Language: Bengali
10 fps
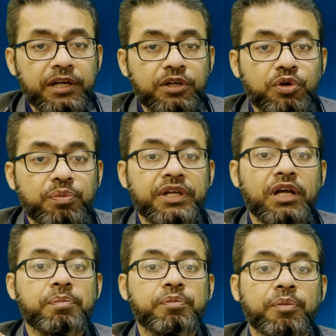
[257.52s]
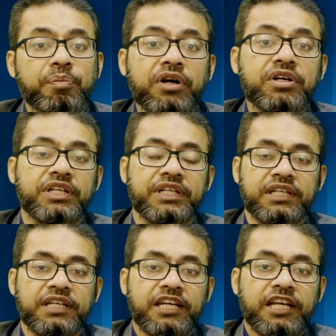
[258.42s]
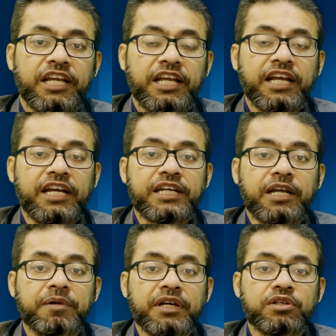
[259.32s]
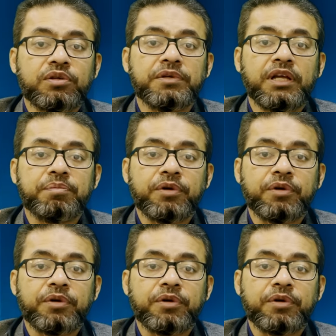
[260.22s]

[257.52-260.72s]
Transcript: মাইক্রোবিয়াল প্রপার্টি এই অ্যান্টাই মাইক্রোবিয়াল